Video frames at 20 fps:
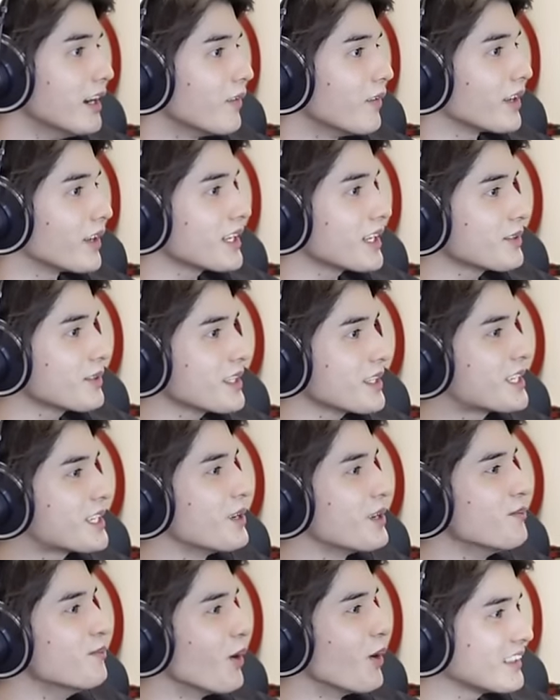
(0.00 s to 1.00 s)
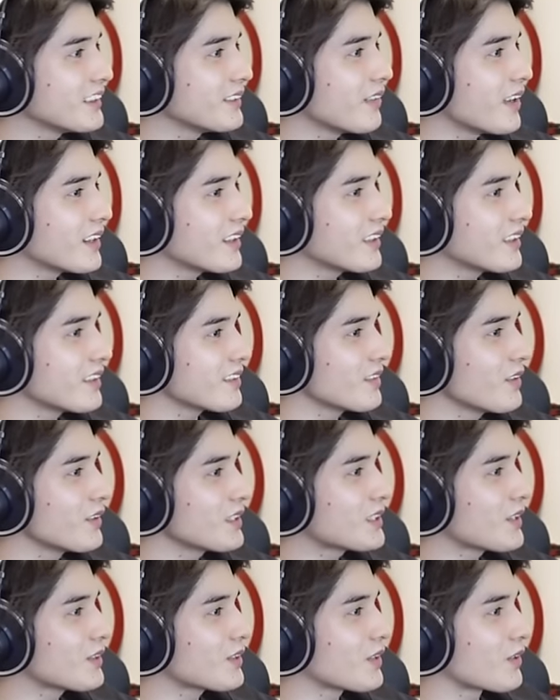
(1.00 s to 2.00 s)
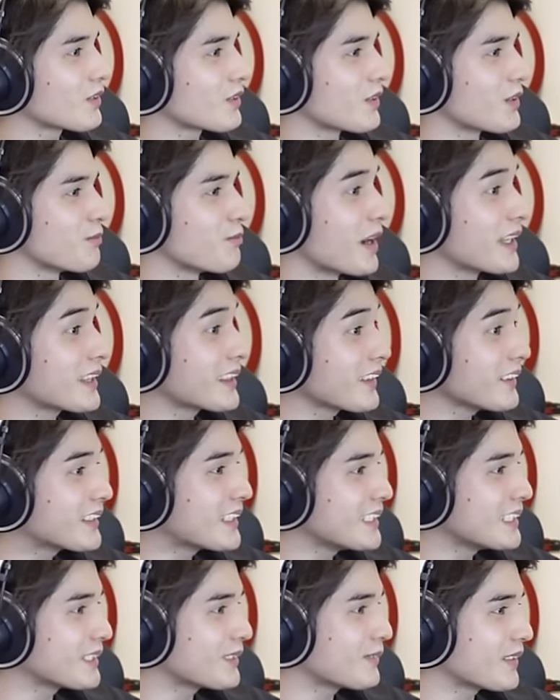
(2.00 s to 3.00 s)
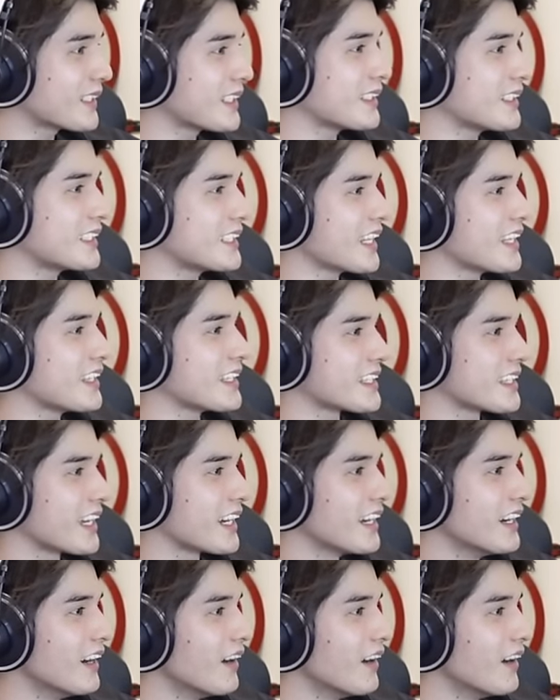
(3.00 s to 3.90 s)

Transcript: 私自身も別の人ということに全く気づきませんでした。